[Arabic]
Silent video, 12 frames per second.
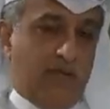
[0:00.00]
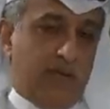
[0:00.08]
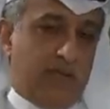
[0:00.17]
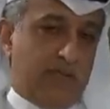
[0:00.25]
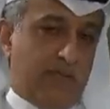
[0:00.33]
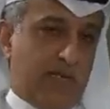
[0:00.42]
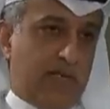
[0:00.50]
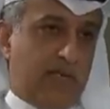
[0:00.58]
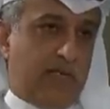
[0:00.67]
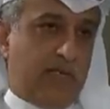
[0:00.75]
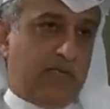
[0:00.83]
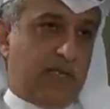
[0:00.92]
فنتمنى
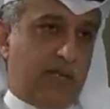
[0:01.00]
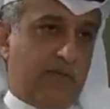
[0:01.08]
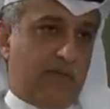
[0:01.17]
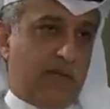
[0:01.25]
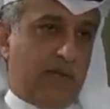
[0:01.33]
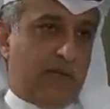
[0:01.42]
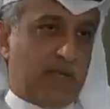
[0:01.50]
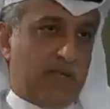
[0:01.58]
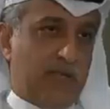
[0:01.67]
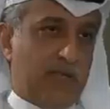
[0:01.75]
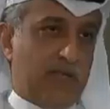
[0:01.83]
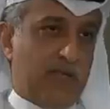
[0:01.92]
ان ان شاء الله مثل ما
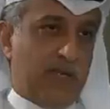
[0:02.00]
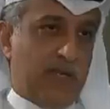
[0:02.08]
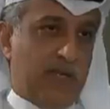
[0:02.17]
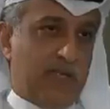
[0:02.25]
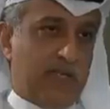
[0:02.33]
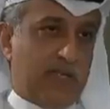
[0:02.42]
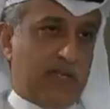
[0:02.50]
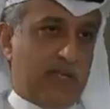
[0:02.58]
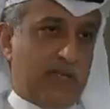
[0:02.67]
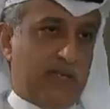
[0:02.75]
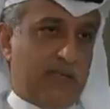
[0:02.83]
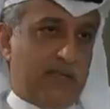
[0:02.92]
قلت انه يعني
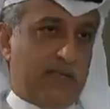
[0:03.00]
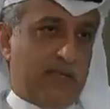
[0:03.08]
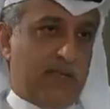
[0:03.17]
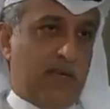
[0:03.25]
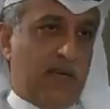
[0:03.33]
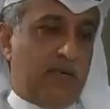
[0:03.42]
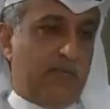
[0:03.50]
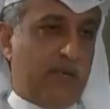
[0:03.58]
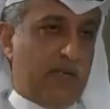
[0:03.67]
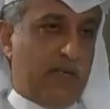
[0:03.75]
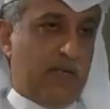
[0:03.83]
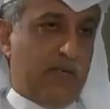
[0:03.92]
آه،
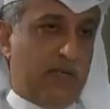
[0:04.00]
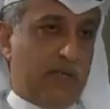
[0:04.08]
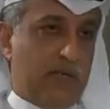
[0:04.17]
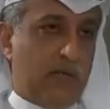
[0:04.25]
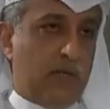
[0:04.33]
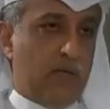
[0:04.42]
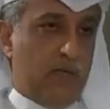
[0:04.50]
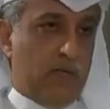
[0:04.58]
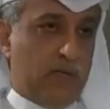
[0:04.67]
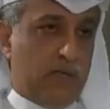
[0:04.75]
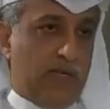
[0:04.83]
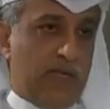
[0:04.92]
لاعبينا انه
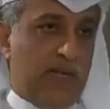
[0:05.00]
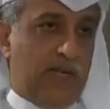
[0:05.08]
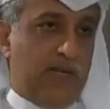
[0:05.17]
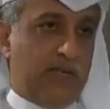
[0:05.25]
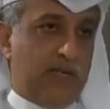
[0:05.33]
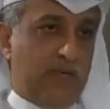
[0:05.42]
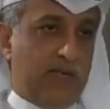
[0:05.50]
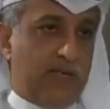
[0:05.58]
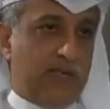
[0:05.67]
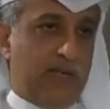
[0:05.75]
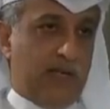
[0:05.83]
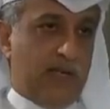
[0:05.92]
يكونون يعني على تم
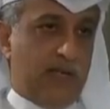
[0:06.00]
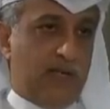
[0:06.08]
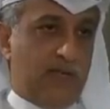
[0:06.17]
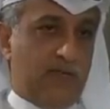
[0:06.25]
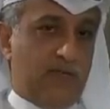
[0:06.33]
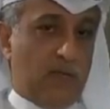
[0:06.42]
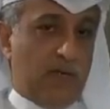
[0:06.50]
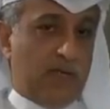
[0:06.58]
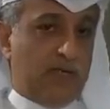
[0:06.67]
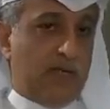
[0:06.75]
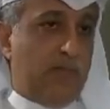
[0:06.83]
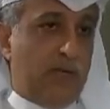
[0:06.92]
الاستعداد في
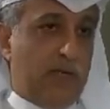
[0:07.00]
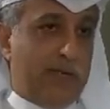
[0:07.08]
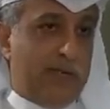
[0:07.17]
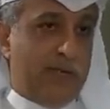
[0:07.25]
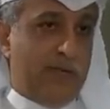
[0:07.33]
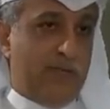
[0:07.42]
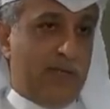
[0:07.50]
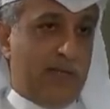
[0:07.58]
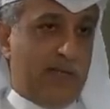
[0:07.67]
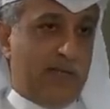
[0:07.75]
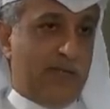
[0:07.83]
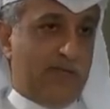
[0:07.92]
الوقت المناسب
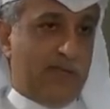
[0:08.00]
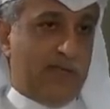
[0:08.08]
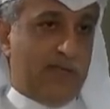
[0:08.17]
اللي هي في